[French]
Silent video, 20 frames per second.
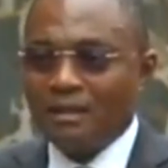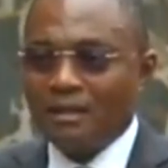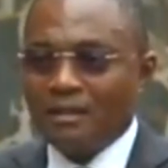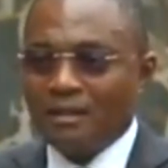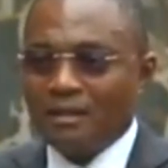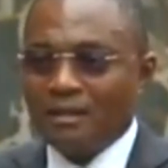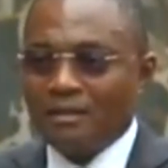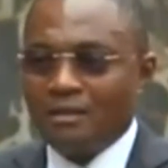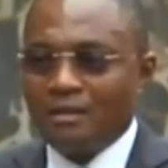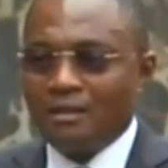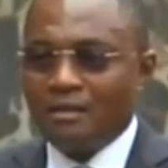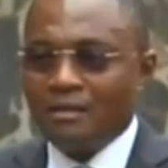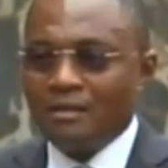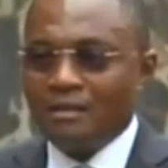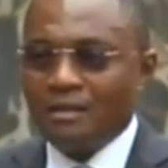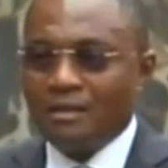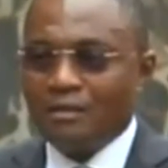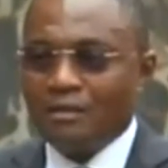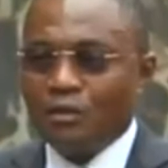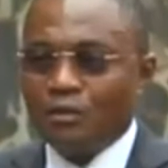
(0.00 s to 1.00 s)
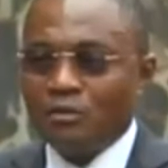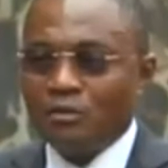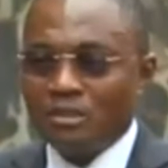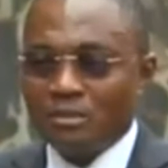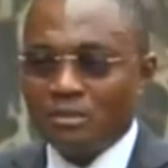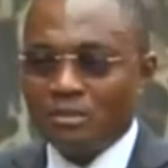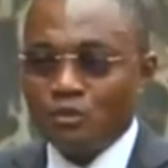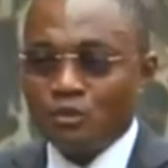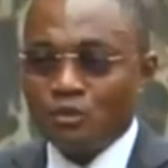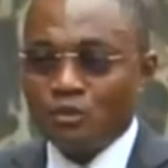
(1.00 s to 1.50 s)
les
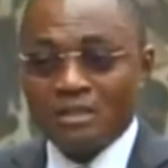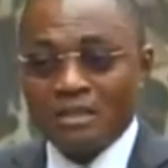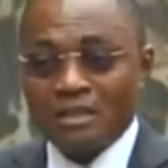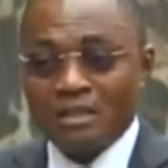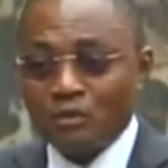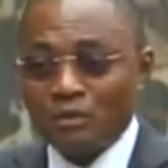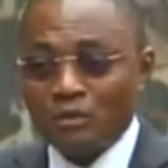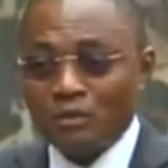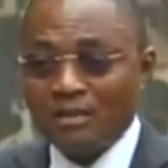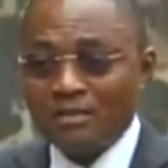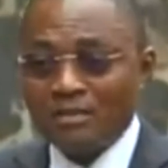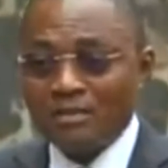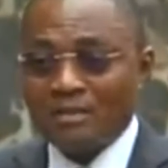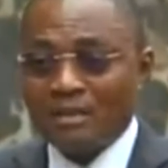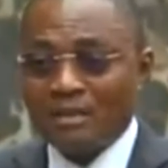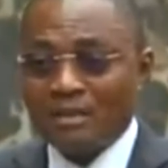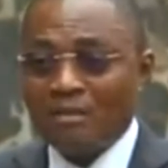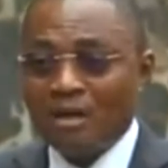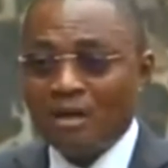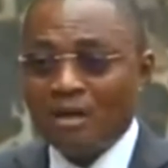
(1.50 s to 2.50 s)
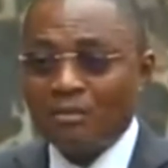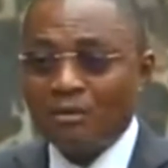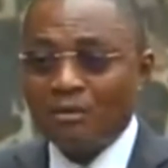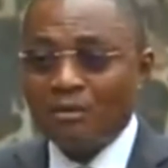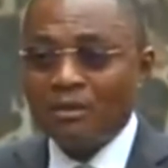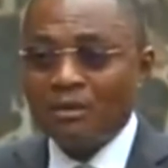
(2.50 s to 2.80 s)
contributions statutaires des États membres.